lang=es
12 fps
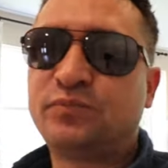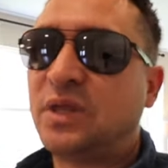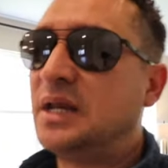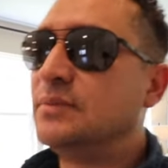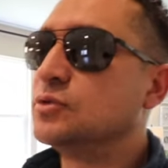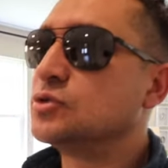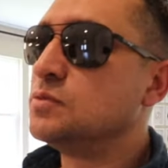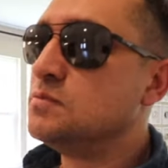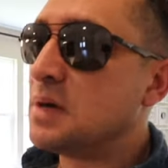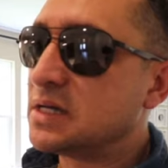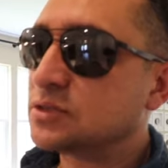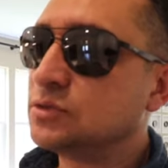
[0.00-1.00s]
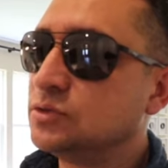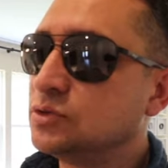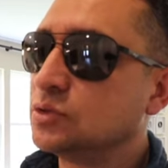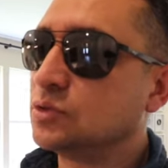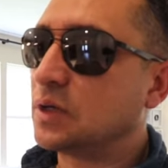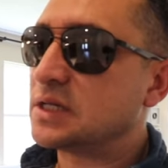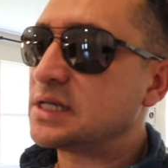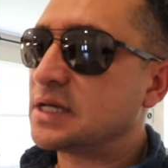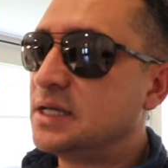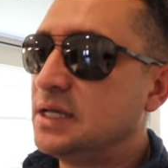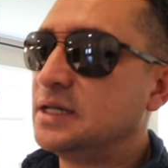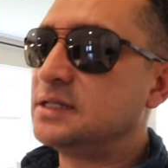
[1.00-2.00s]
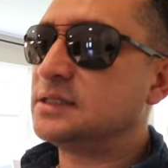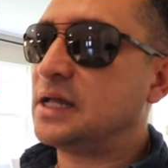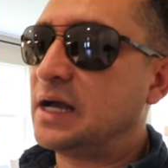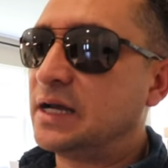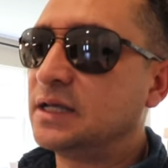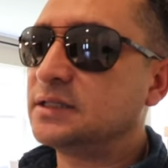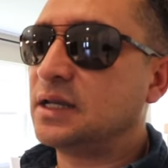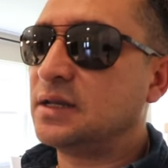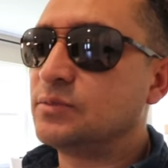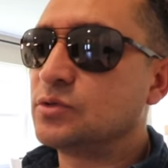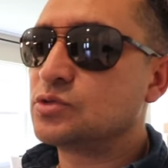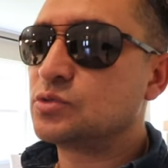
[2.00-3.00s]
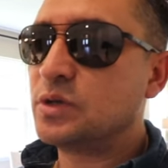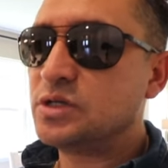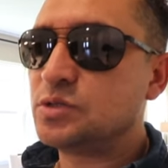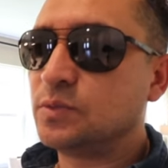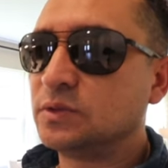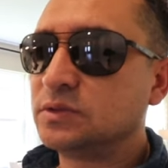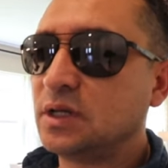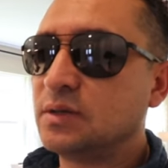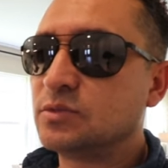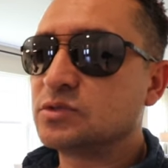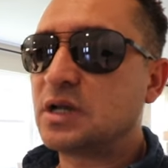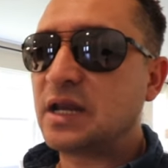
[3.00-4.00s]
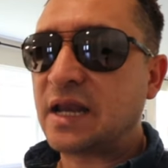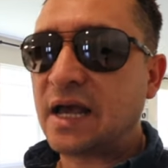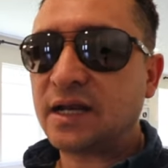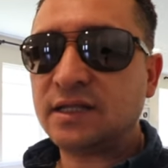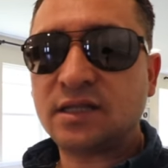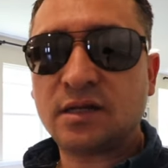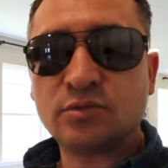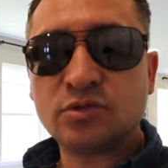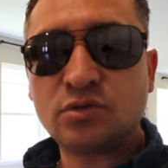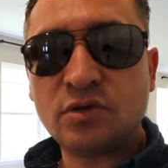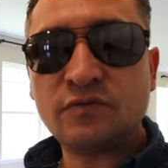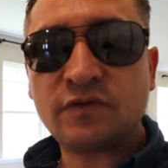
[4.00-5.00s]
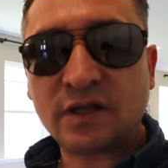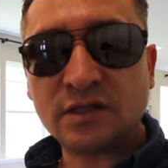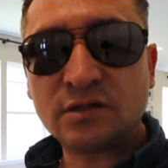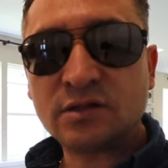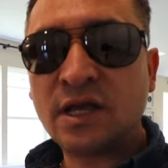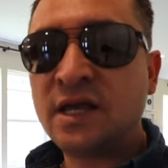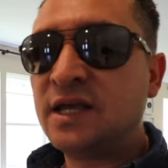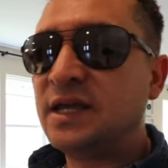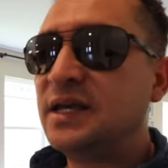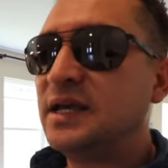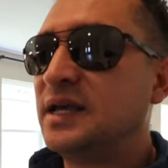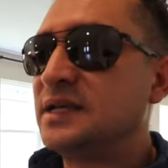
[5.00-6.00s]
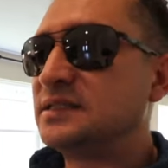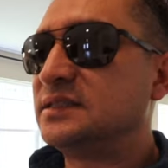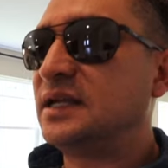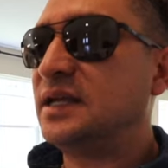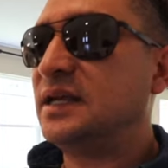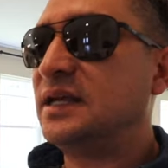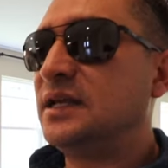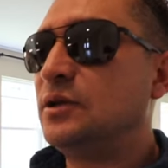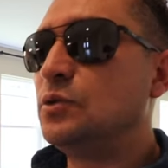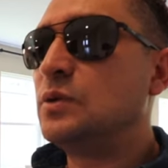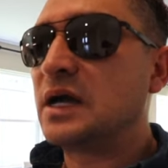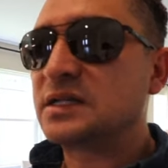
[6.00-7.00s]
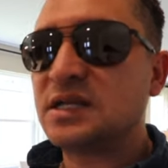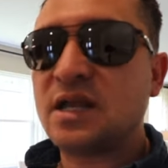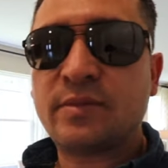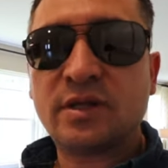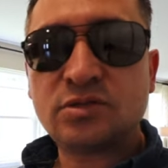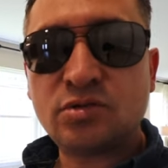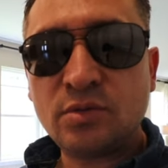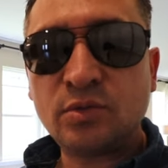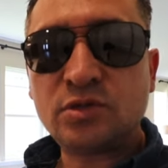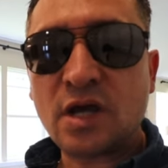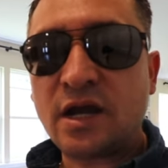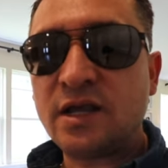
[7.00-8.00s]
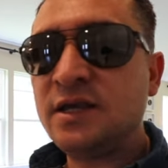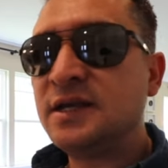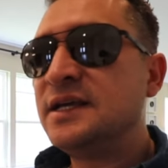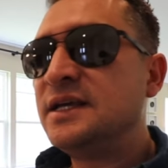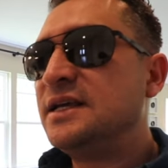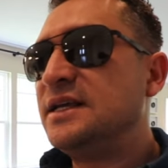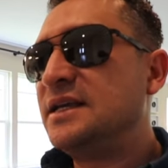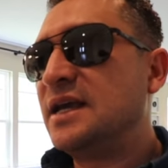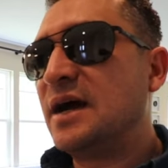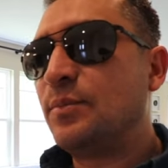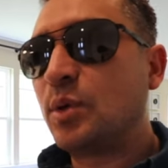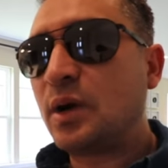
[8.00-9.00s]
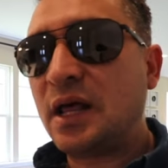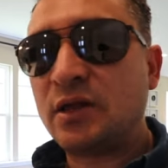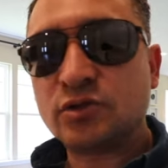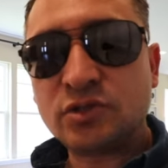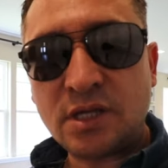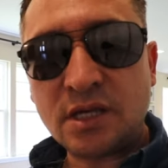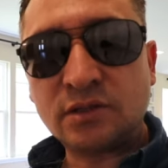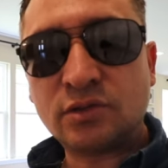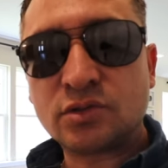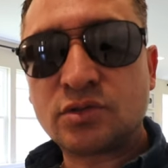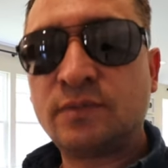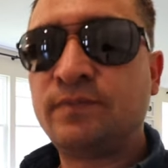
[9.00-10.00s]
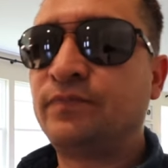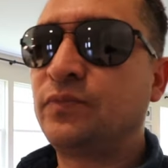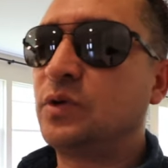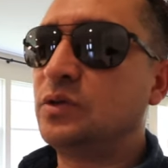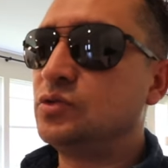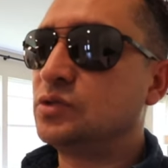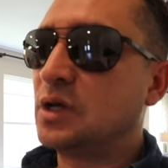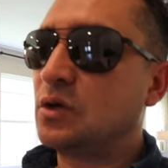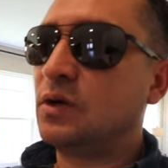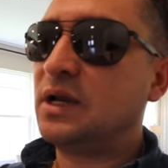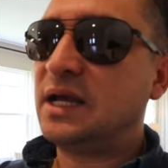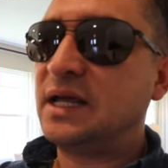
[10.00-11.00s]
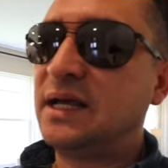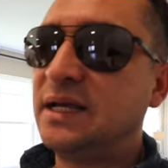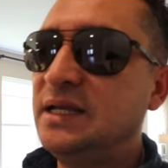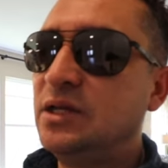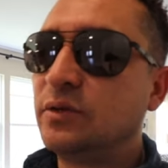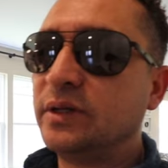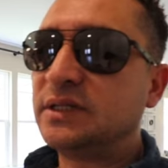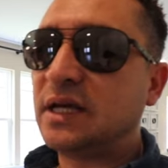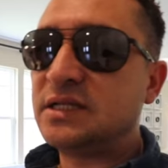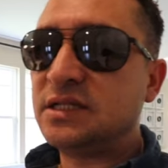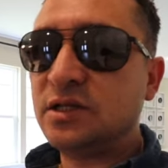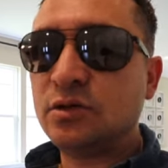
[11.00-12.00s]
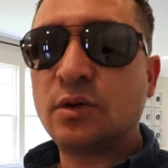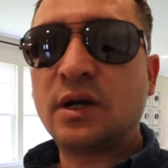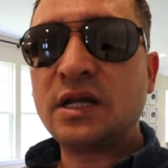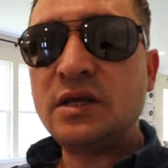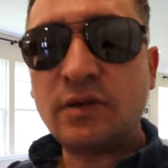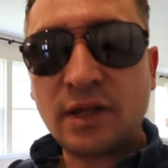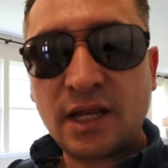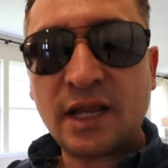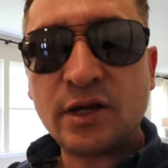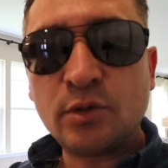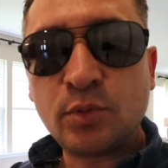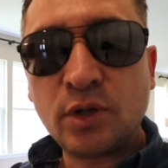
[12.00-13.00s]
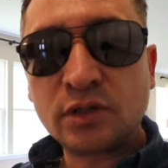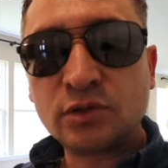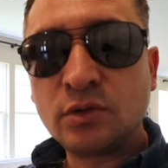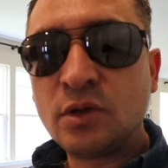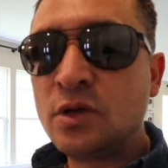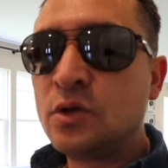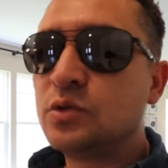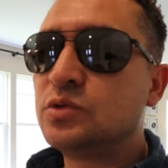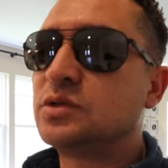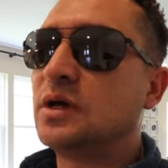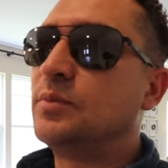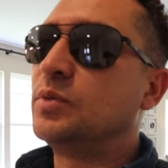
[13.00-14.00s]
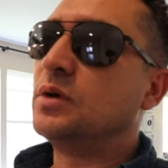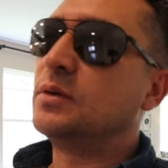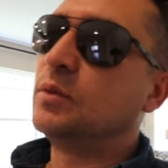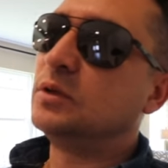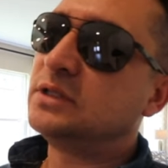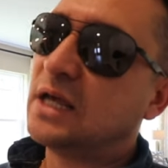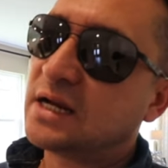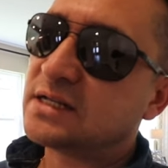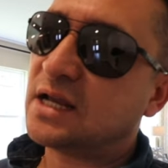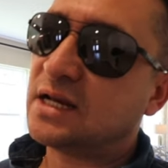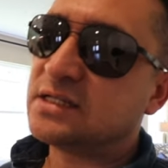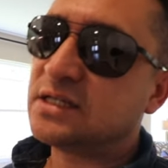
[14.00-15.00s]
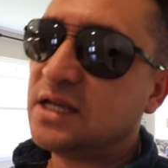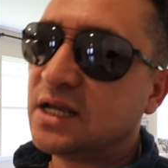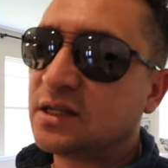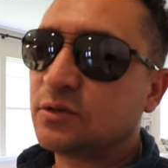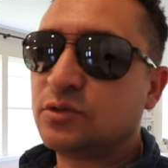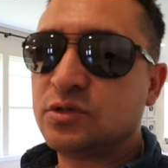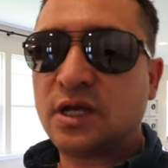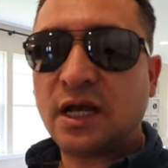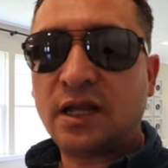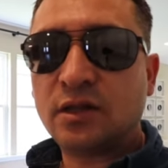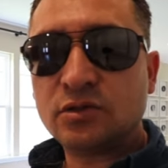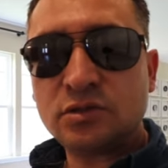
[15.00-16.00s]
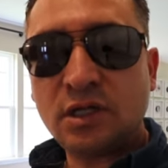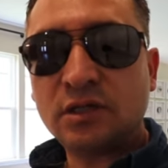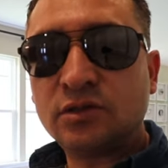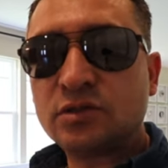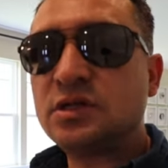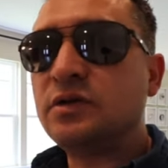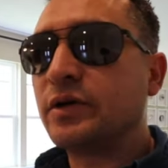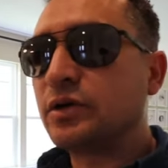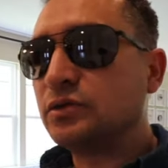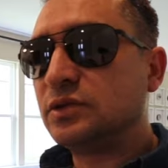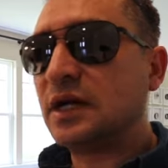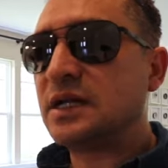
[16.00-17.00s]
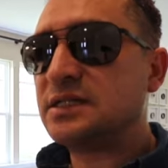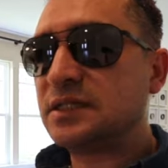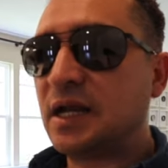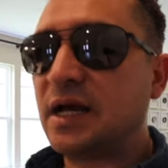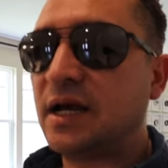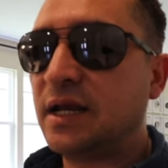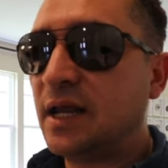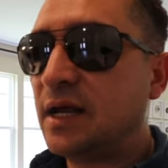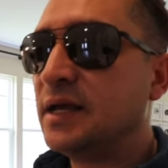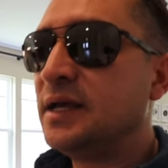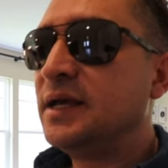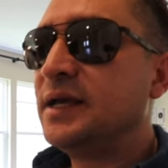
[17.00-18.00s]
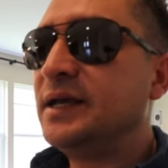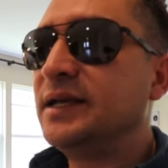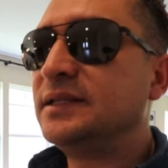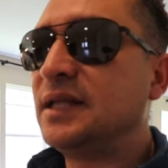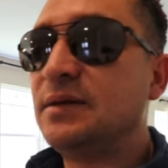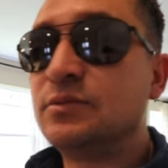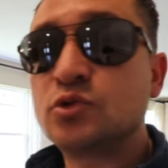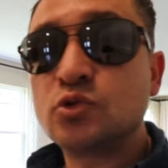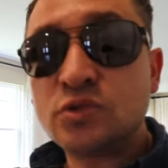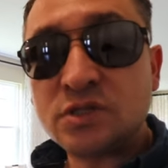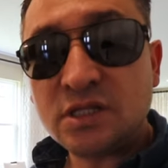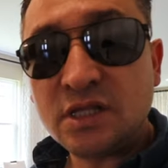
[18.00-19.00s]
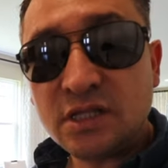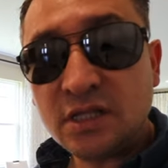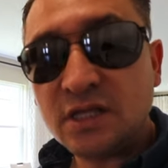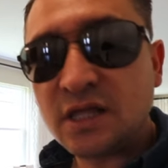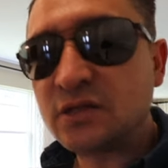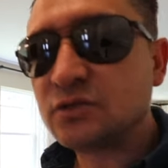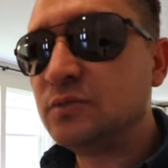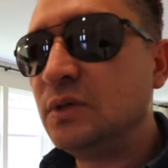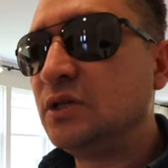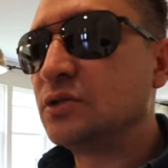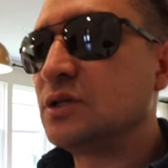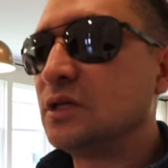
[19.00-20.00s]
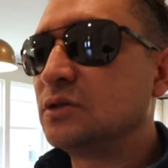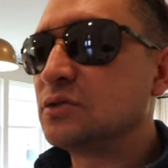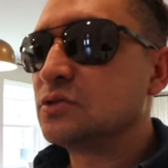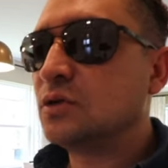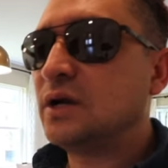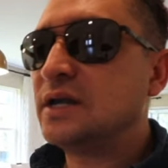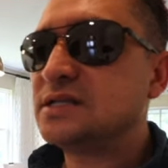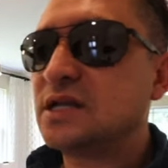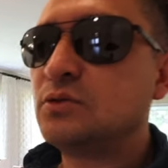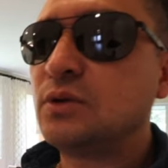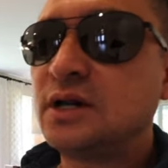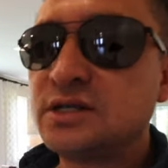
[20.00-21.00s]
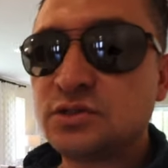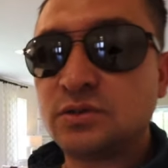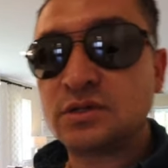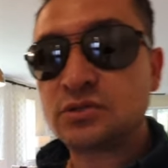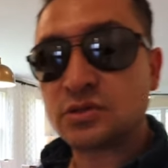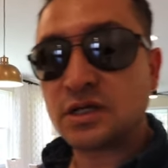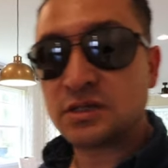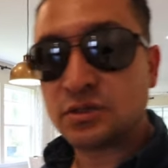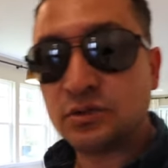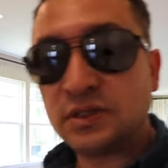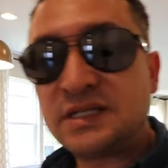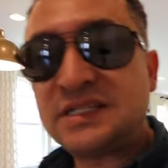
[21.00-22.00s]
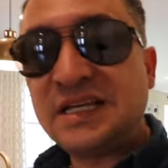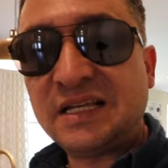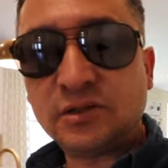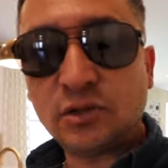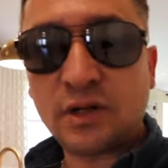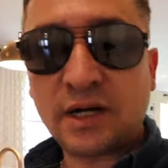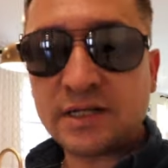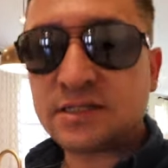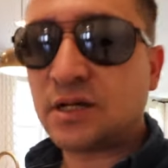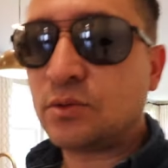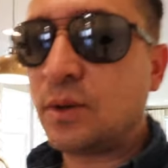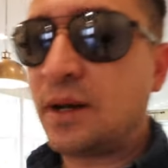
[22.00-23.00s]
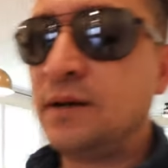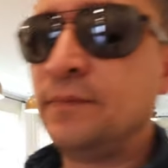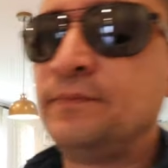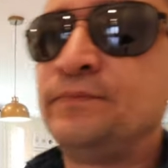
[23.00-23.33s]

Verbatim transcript: Tenemos más constructoras aquí en esta área, tenemos Richmond, tenemos Lenar y tenemos Dreamfinder. Este lugar se llama Tributary y queda por la 200. Cuando usted coge la I-95 arriba del aeropuerto, usted va a poder voltear hacia la izquierda cuando llega a la 200 y va a encontrar esta área. Tenemos un CDD de 2.200 dólares anuales y una asociación de 100 dólares anual.